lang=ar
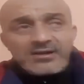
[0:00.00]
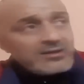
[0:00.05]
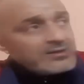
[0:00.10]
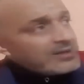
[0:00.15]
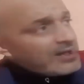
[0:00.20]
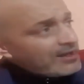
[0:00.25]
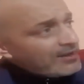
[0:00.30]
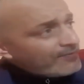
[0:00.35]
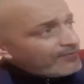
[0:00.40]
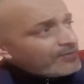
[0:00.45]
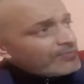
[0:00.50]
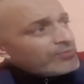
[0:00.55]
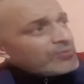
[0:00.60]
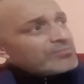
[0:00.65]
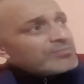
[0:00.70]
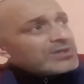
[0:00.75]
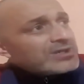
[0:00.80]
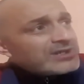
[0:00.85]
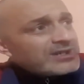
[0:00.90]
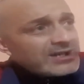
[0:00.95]
داير في
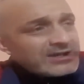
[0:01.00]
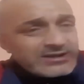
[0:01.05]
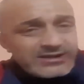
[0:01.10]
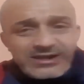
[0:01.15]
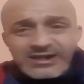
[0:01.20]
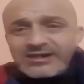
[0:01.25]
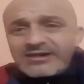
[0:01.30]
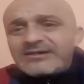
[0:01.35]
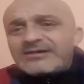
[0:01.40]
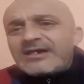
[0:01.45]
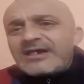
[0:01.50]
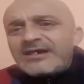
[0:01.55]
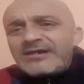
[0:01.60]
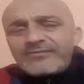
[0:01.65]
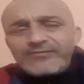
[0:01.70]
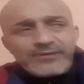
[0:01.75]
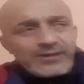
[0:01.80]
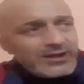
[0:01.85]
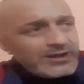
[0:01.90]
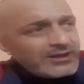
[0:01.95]
بومرداس داير داير
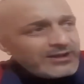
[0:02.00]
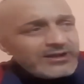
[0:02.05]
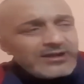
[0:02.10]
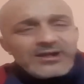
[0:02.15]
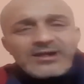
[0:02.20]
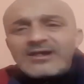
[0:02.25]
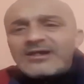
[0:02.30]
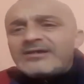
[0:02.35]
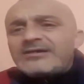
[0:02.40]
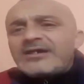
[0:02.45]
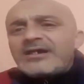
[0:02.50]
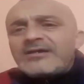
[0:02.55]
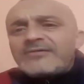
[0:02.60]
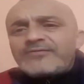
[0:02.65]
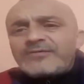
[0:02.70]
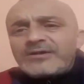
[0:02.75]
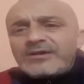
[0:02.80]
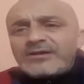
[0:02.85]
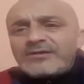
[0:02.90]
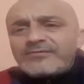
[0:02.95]
في داير
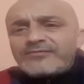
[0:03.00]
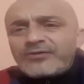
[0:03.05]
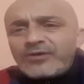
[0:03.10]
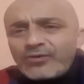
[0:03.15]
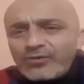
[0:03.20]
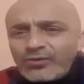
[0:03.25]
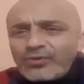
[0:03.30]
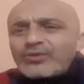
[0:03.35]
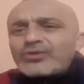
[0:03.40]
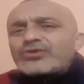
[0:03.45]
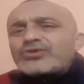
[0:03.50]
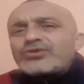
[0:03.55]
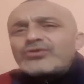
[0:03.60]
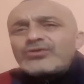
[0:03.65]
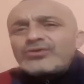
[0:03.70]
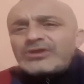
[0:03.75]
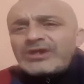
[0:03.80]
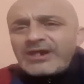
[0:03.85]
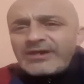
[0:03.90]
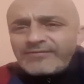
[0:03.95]
في في
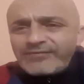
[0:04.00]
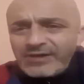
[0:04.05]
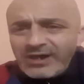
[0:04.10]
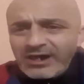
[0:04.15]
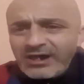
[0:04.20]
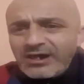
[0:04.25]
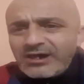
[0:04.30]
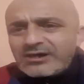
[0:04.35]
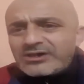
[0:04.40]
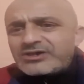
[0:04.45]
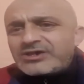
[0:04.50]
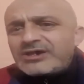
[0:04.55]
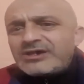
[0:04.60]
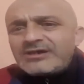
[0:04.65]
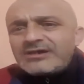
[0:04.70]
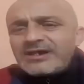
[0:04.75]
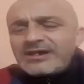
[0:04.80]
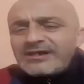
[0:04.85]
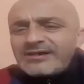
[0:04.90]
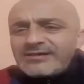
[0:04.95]
قورصو داير في الجي
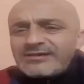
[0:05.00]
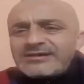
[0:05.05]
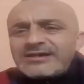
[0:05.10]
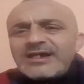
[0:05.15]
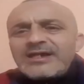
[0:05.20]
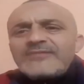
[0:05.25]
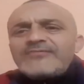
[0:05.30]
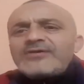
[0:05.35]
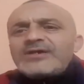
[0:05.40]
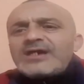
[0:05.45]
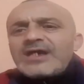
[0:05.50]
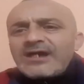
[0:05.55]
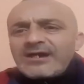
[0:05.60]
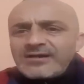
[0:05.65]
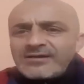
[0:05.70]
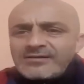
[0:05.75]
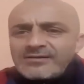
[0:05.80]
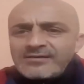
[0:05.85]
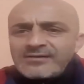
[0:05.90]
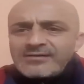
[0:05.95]
داير داير في
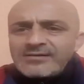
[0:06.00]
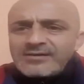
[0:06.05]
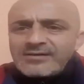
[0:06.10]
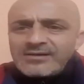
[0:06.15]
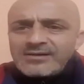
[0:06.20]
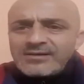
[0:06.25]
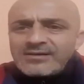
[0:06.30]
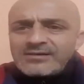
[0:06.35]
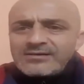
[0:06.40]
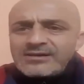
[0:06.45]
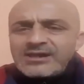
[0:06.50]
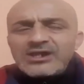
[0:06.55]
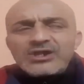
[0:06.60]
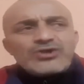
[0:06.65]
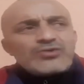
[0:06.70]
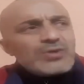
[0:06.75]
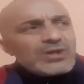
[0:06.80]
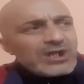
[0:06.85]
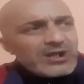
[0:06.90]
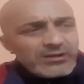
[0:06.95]
كاع داير
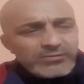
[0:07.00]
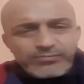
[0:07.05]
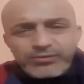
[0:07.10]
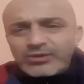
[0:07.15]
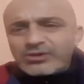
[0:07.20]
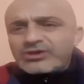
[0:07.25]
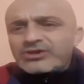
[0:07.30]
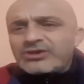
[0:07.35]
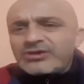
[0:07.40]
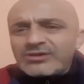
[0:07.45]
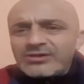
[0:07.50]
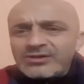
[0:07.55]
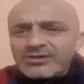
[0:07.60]
جواه البرج